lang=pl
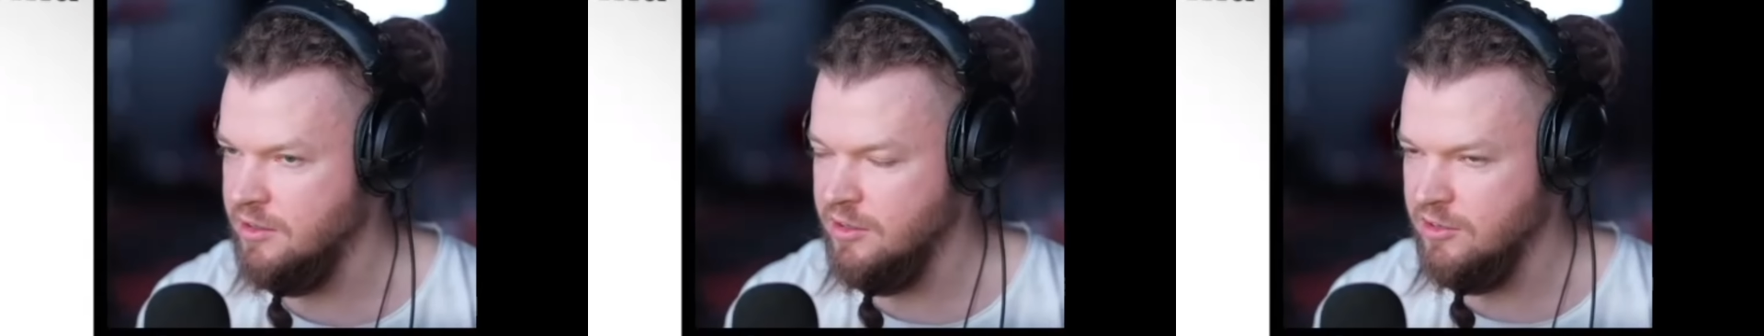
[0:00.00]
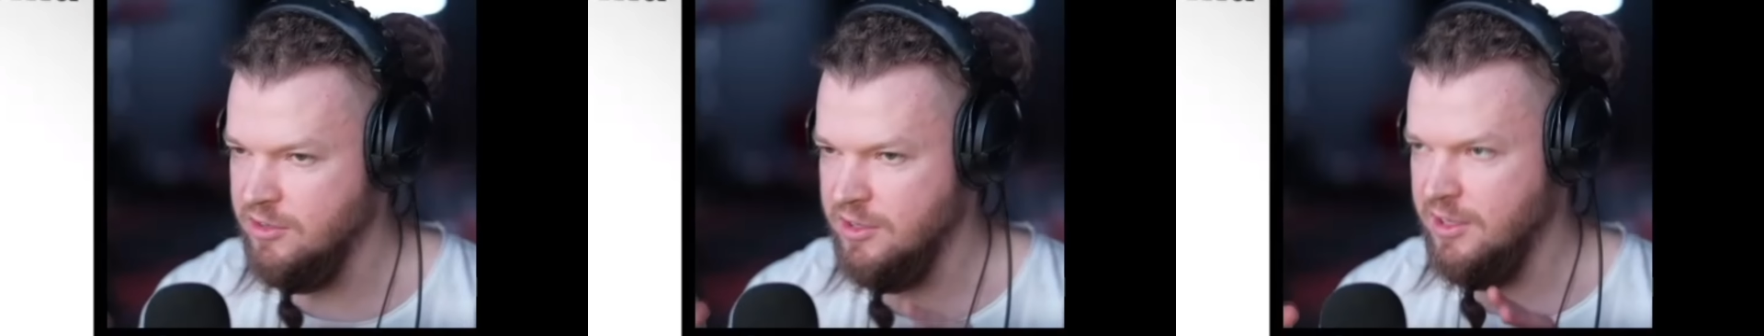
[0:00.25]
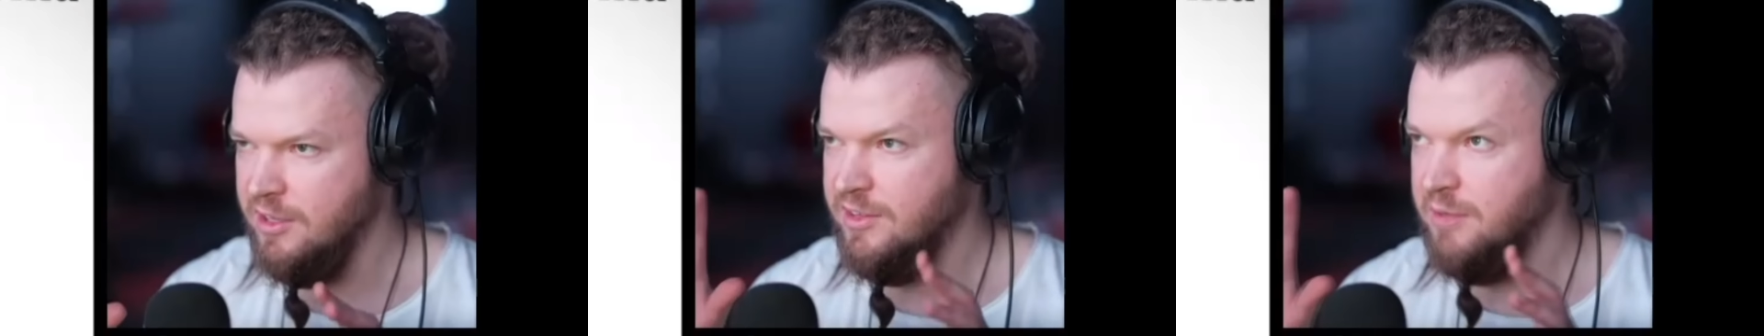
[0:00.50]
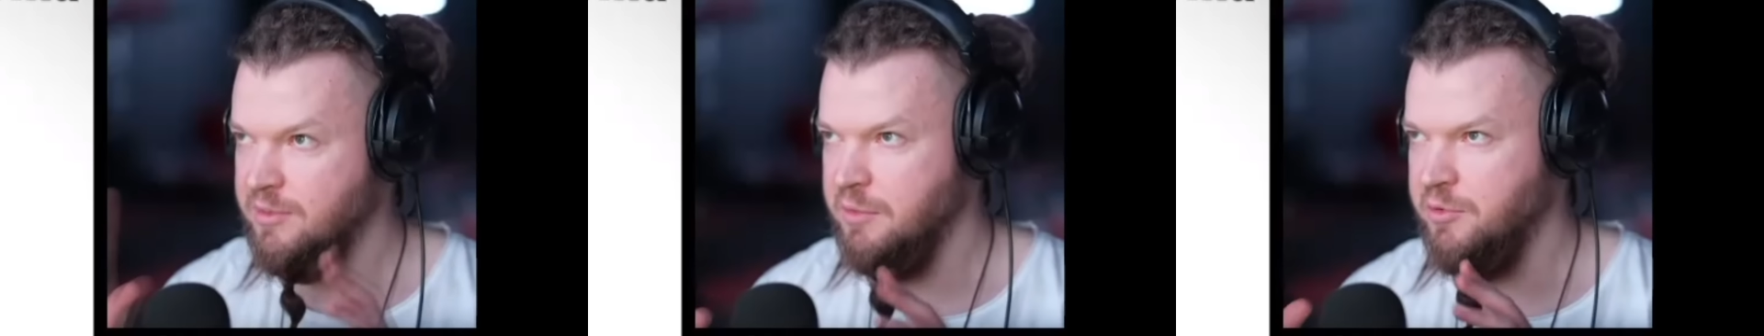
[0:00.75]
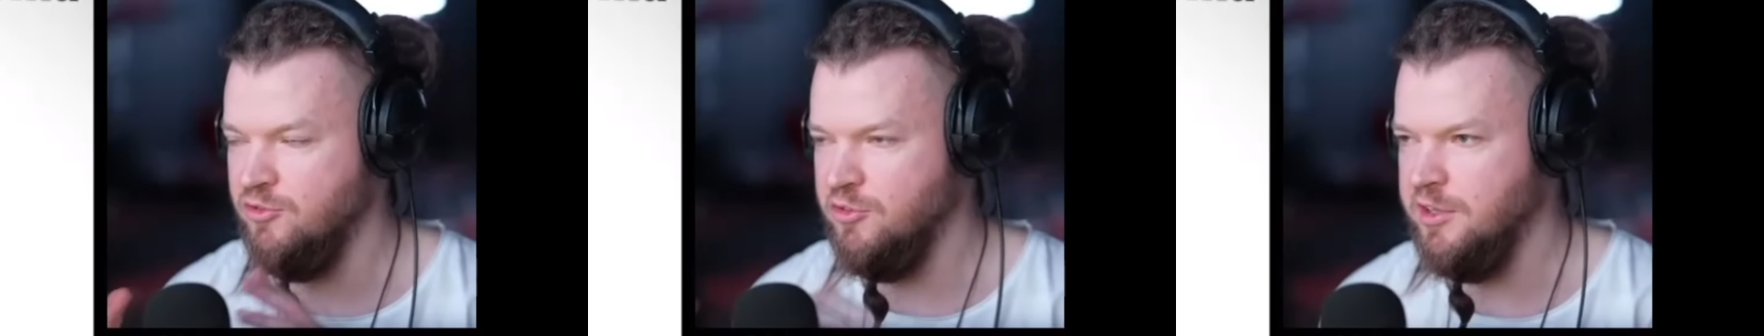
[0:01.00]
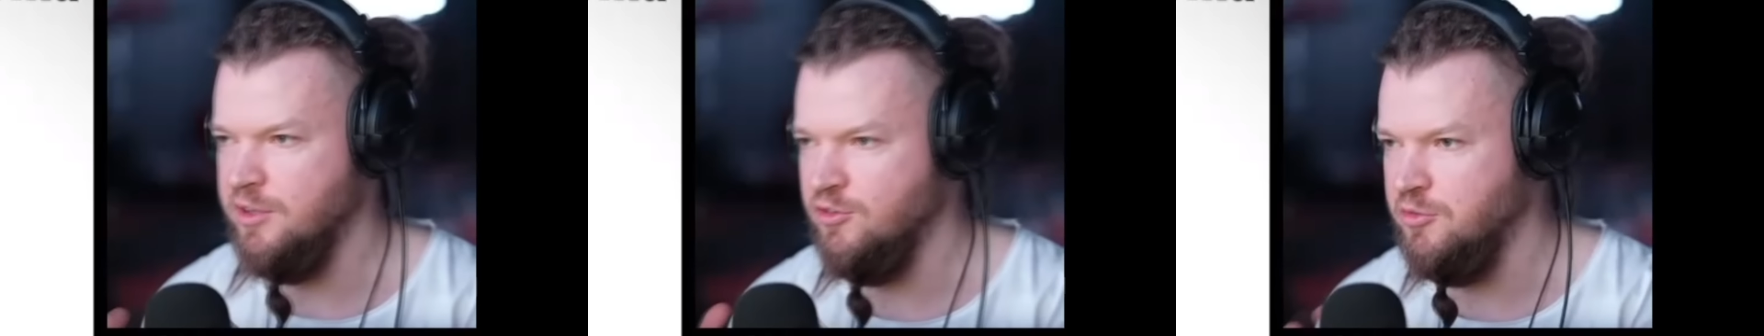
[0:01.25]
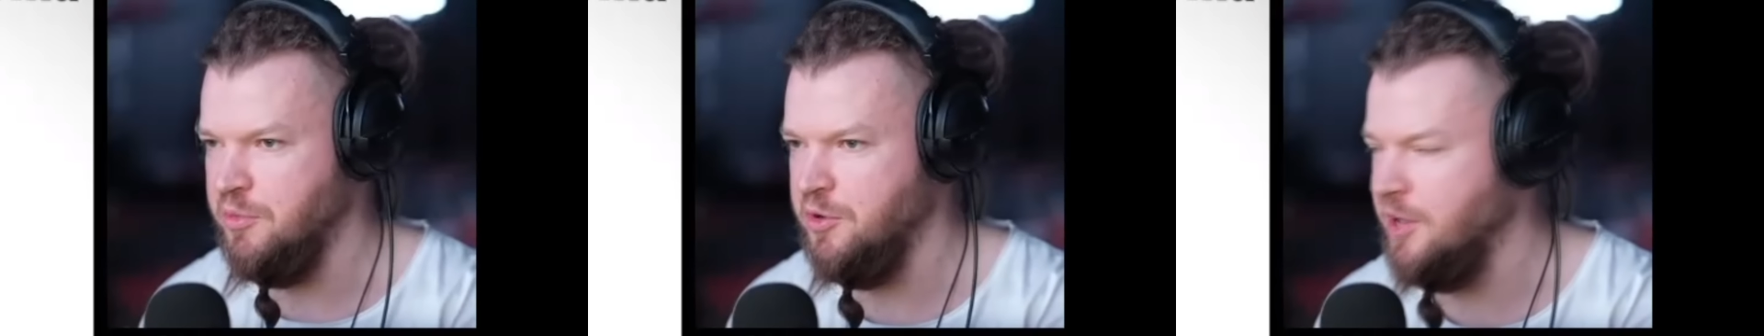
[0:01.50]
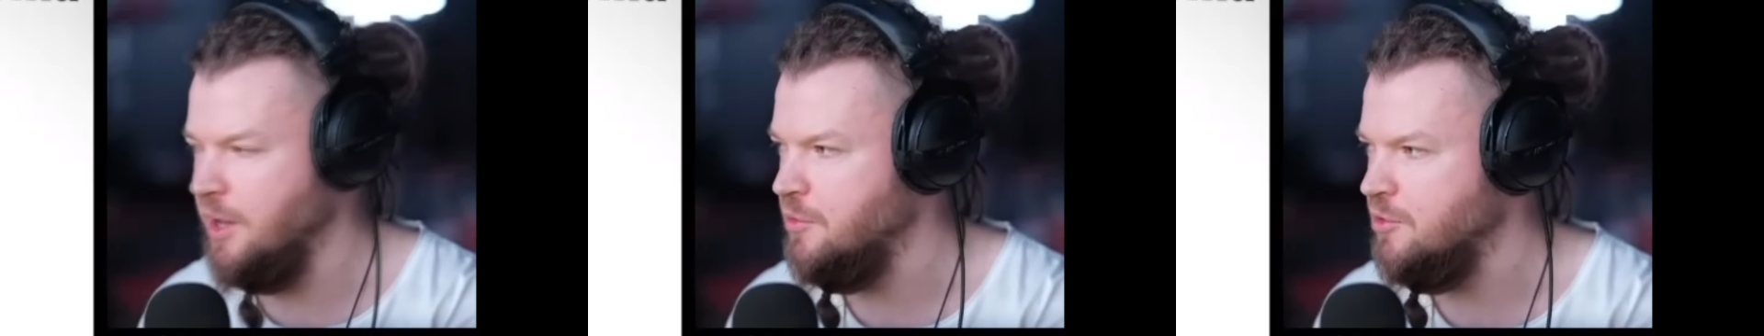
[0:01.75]
jeżeli jestem zaproszony do jakiegoś
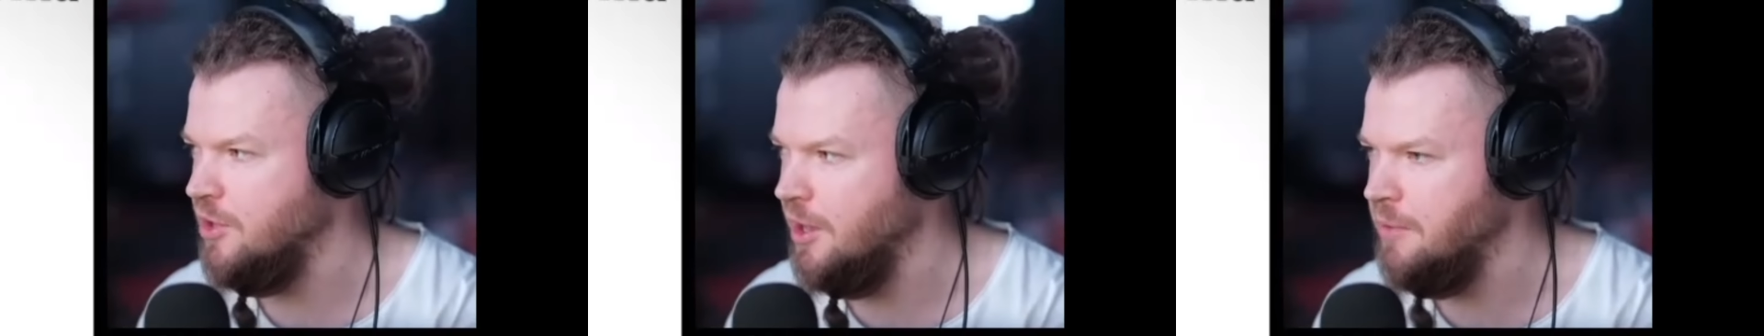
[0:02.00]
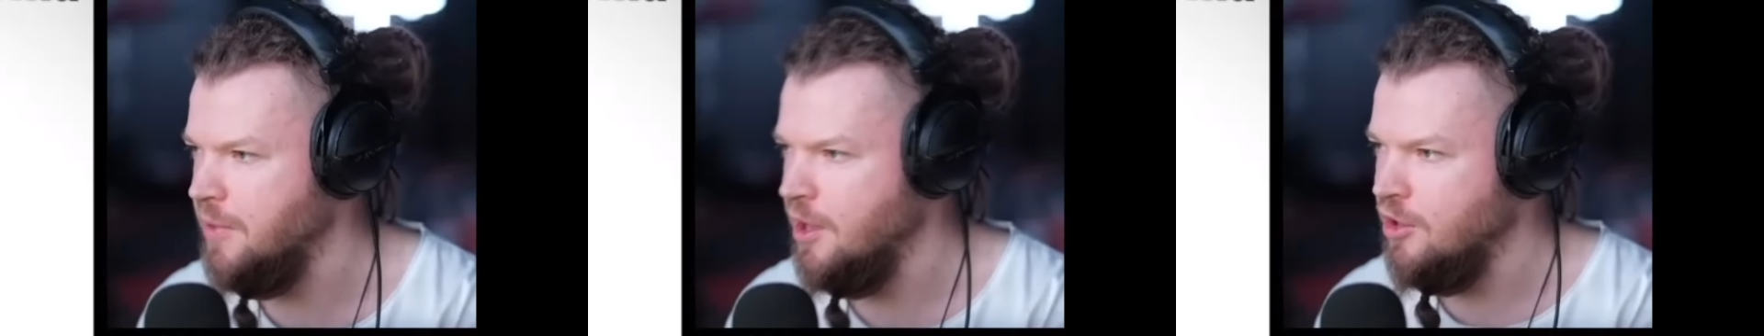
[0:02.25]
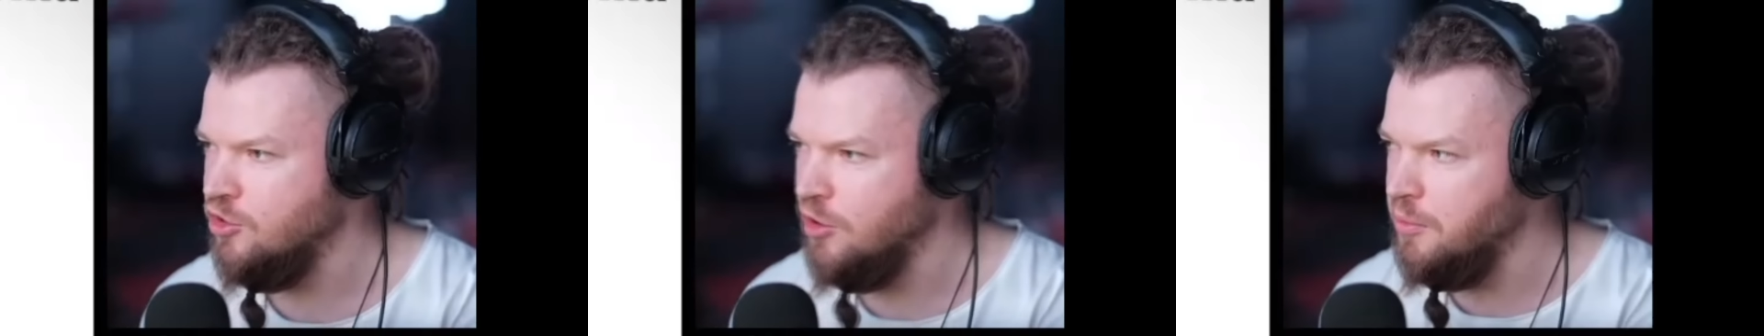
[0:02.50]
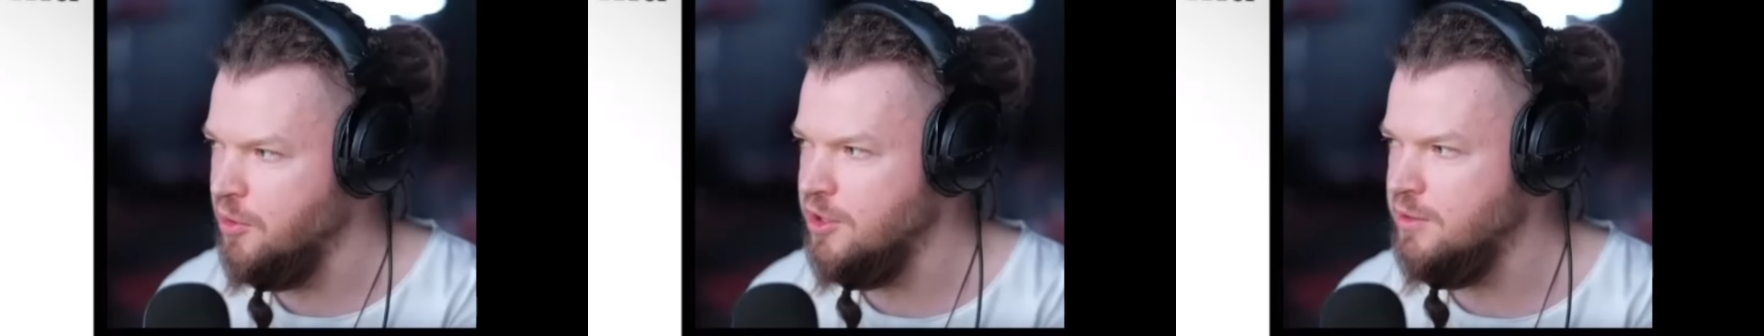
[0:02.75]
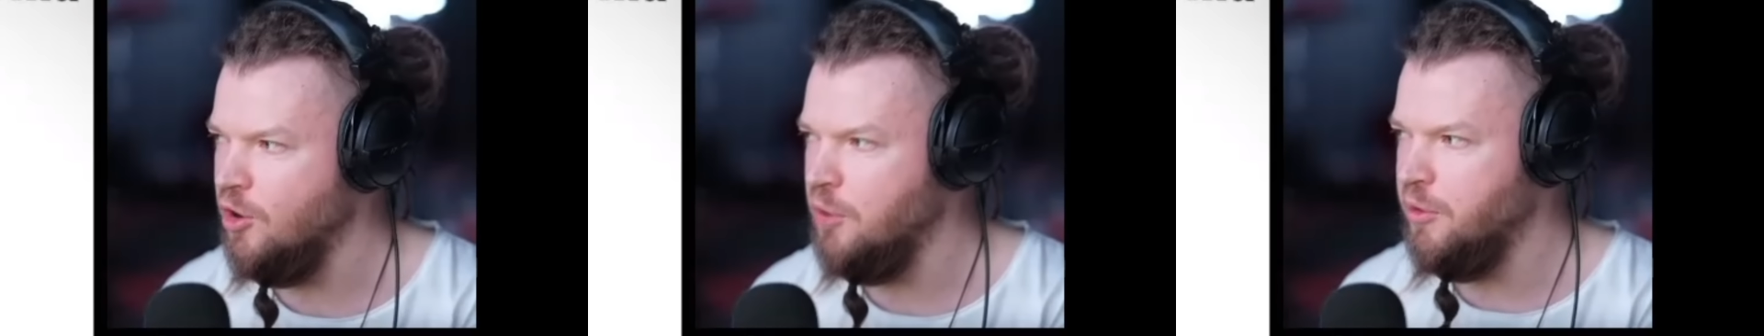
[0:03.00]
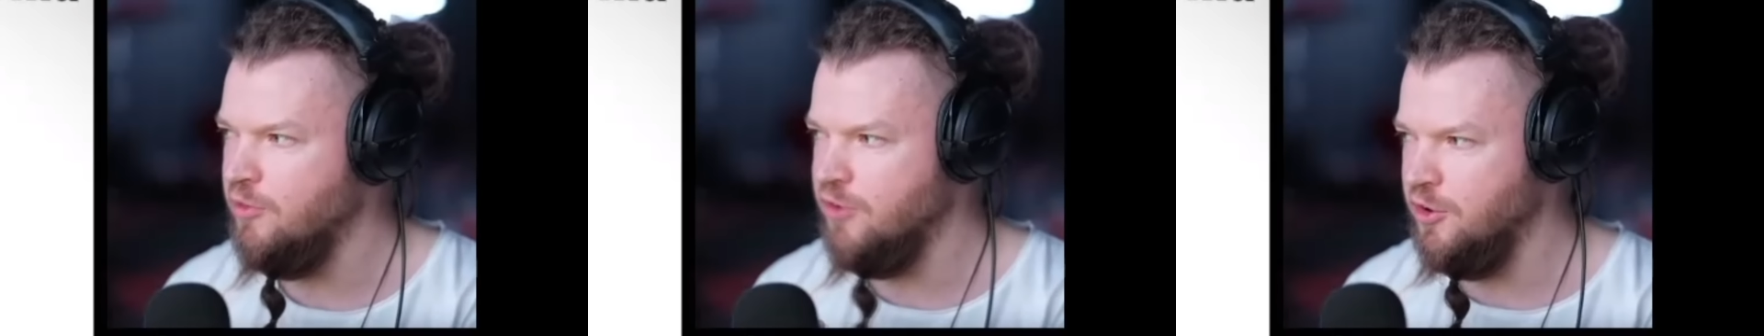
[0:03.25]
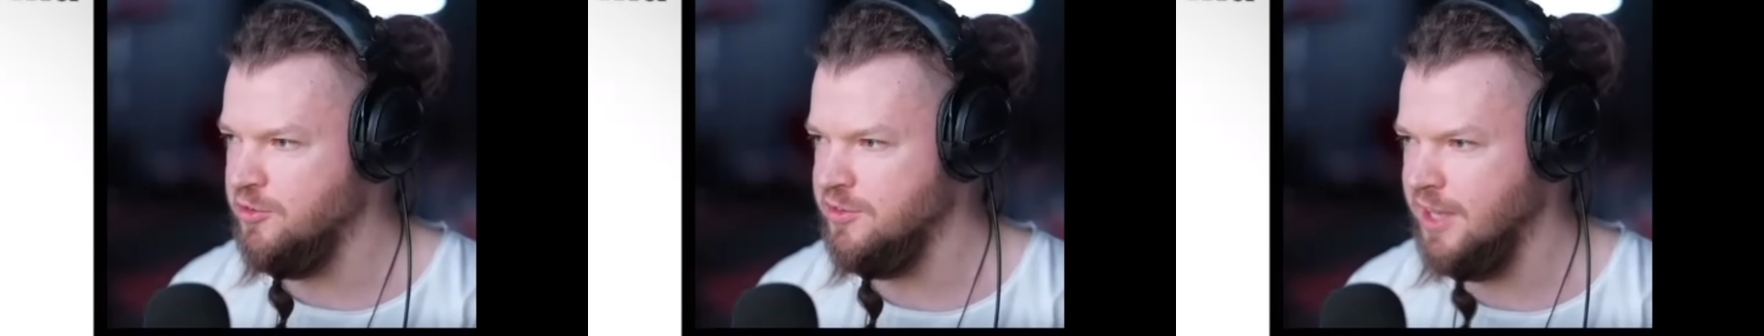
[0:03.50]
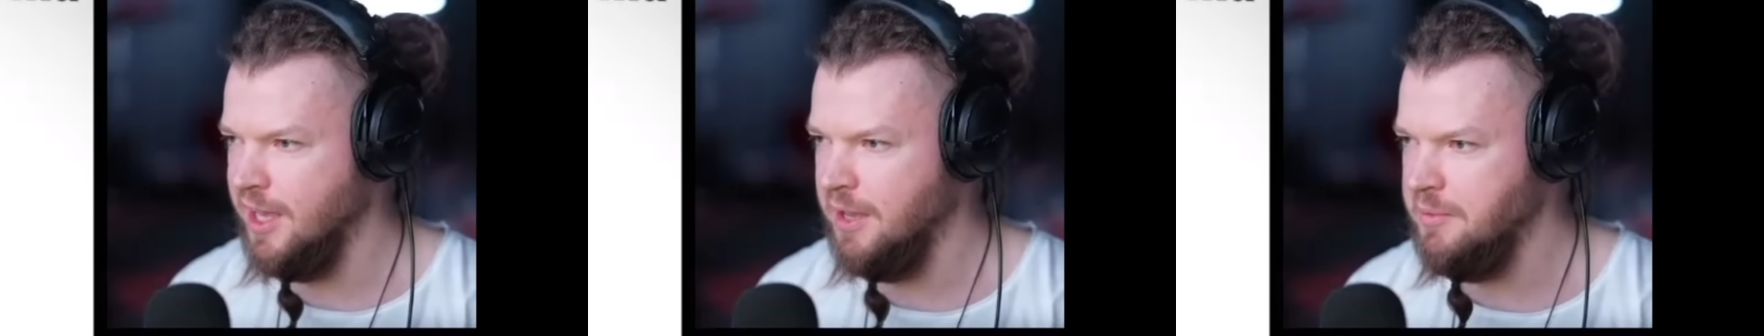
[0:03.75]
programu, nie, to moim
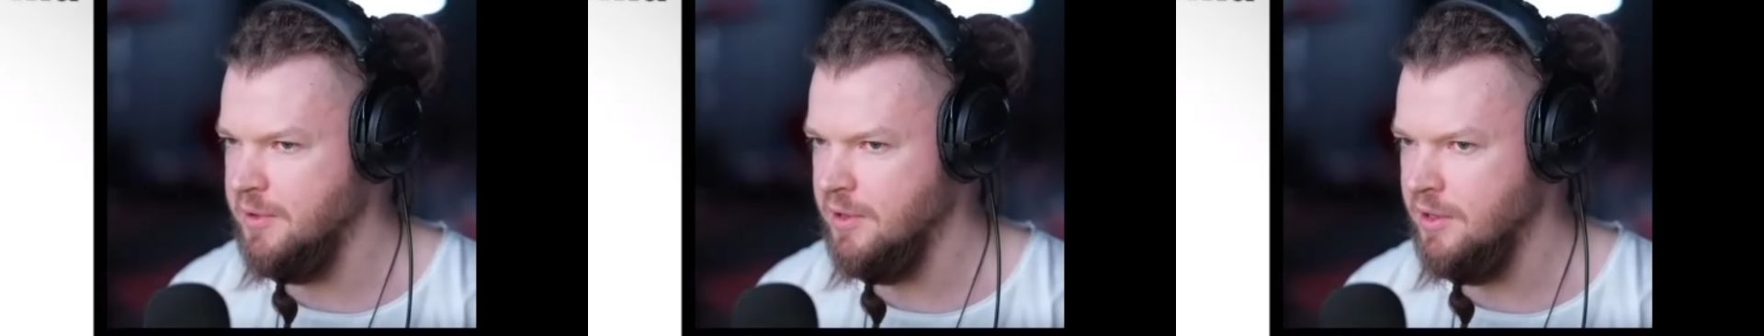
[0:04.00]
obowiązkiem